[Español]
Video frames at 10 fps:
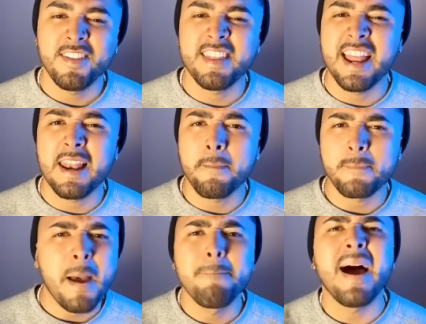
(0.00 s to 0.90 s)
del
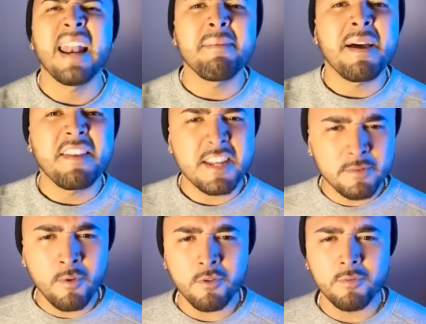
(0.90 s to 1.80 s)

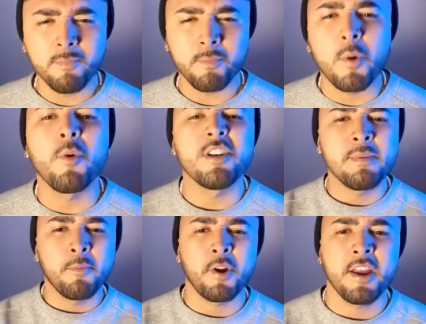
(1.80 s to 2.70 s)
valemadrismo como
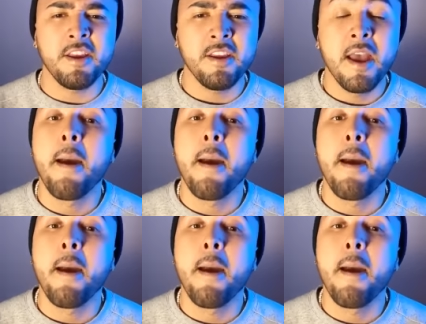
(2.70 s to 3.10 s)
dicen por ahí.